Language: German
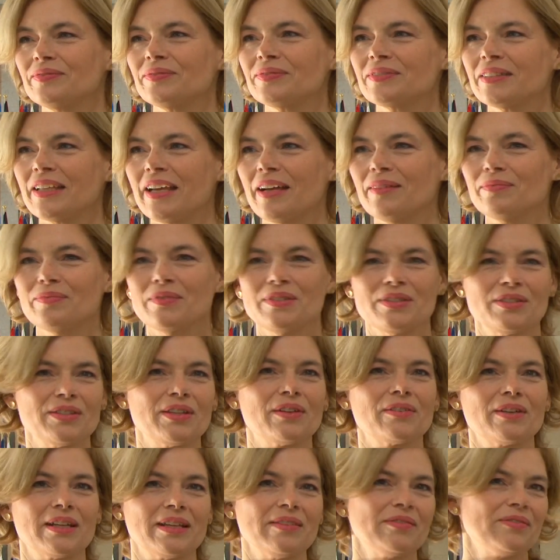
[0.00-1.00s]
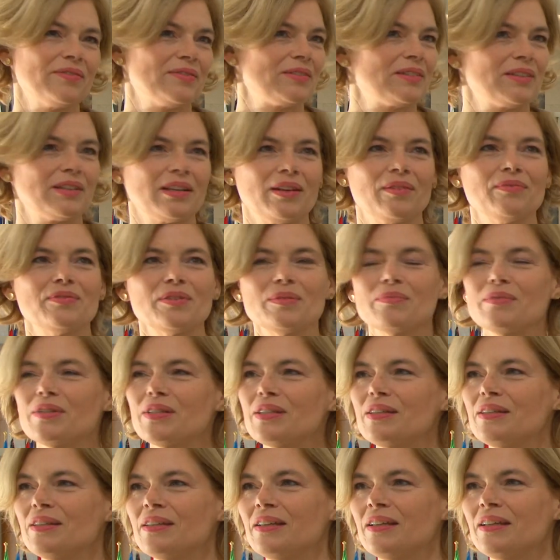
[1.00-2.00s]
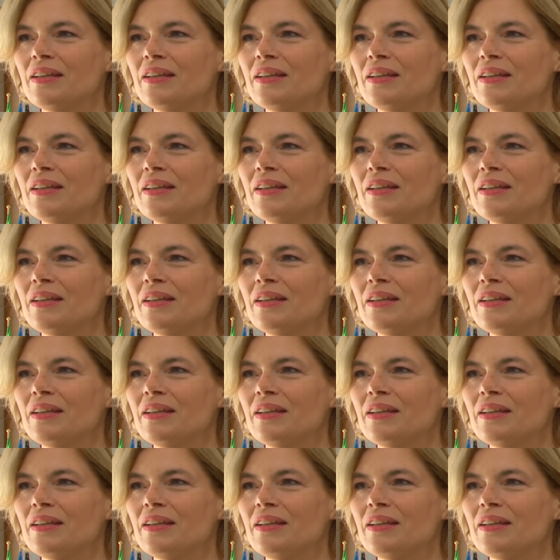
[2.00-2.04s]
Ja, sorry, ich glaube, wir müssen.